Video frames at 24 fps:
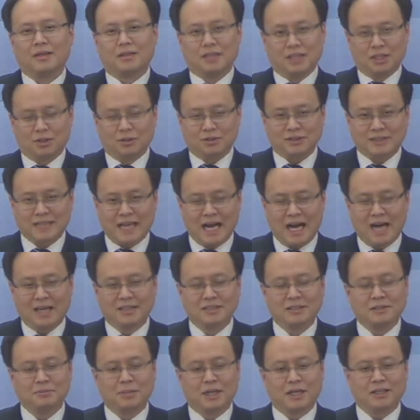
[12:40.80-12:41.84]
그리고
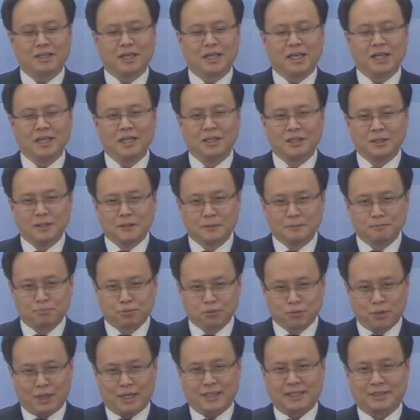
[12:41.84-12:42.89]
사흘 만에
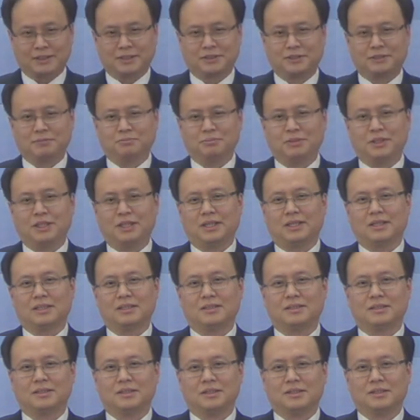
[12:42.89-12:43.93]
부활하셨습니다.
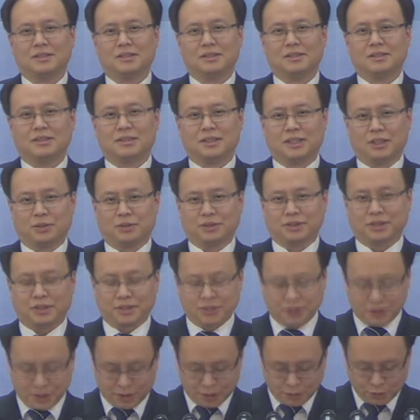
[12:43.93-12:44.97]
그리고
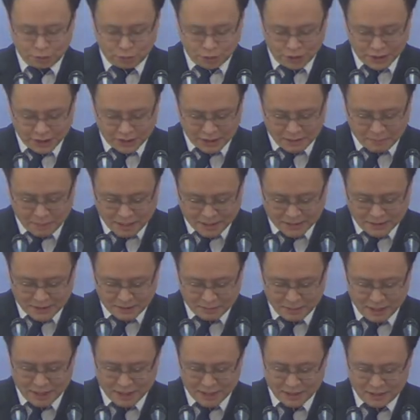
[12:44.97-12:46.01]
성경은 우리에게
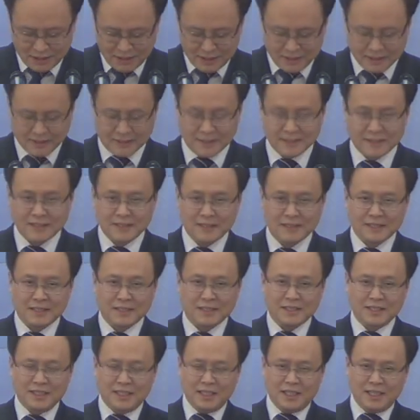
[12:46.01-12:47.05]
말씀하기를
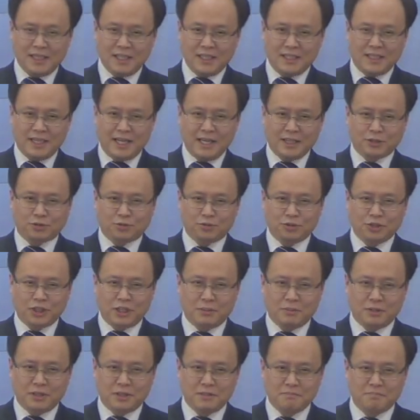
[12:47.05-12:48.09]
이
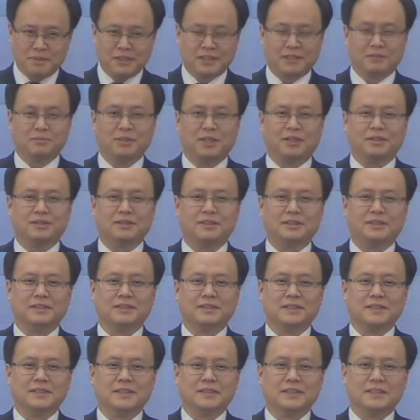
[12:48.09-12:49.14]
예수님을 믿으면
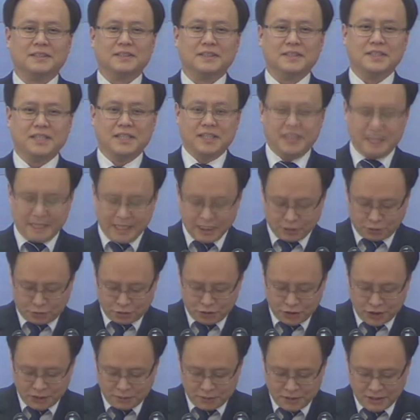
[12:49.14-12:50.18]
이
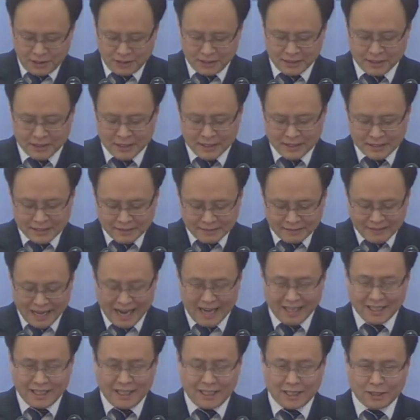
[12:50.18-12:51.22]
예수님을
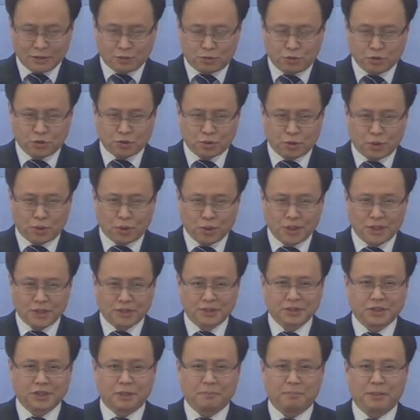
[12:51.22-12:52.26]
나의 구주로
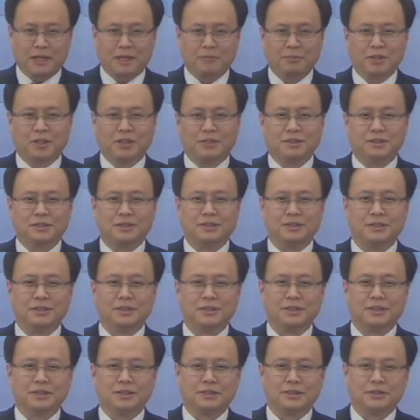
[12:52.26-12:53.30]
영접하면
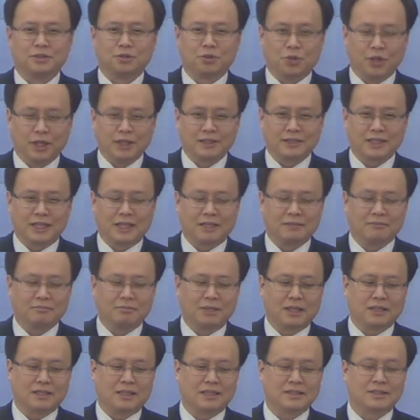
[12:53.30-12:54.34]
죄사함
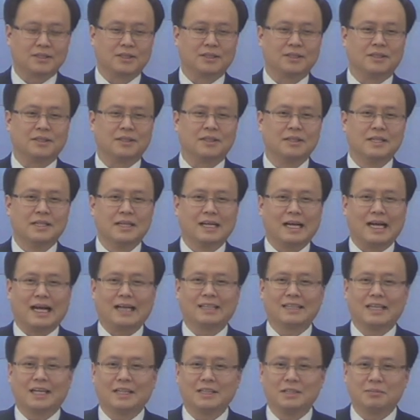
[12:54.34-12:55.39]
받아서
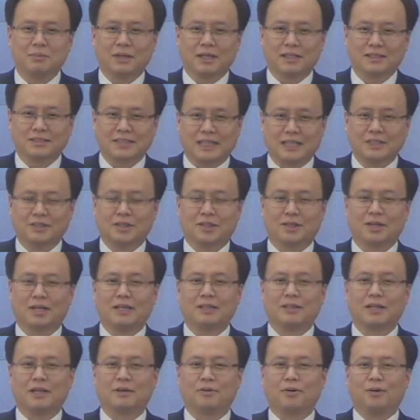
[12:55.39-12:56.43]
하나님의
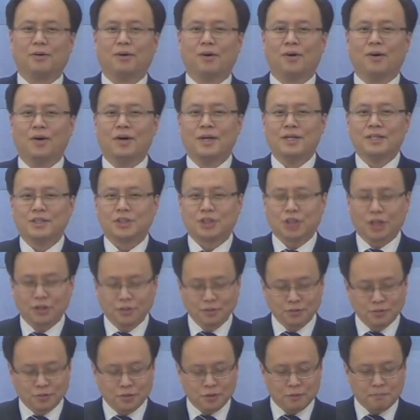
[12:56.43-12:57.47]
자녀가 되고
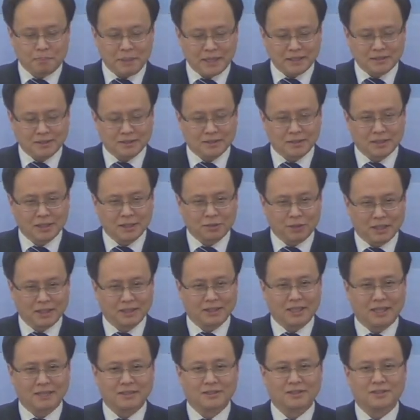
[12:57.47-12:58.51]
천국 백성이
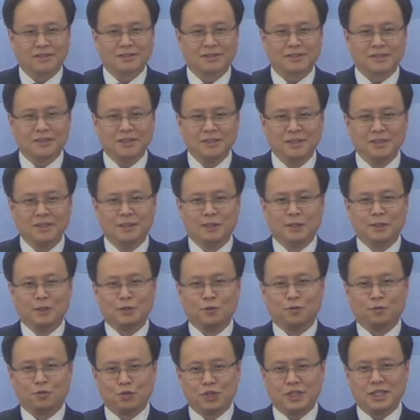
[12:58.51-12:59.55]
된다는 것을
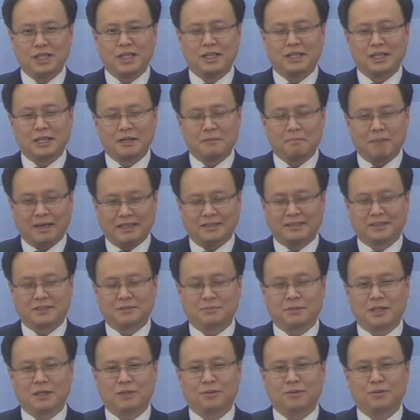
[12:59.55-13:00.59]
우리에게
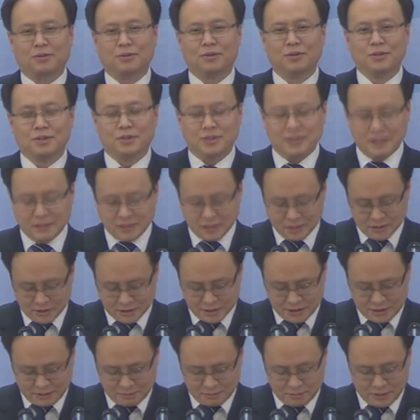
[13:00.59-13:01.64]
말씀하고 있는
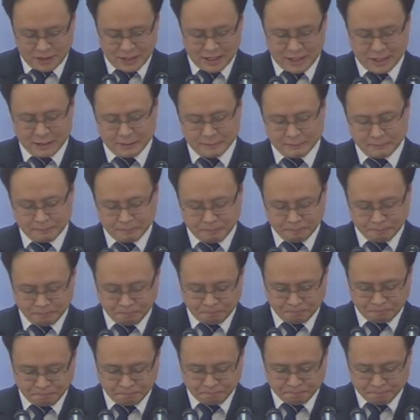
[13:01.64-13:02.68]
것입니다.
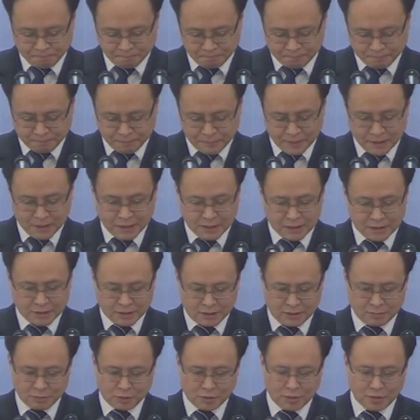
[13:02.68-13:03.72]

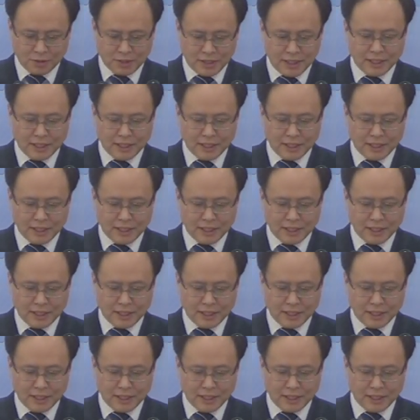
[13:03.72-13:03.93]
그러므로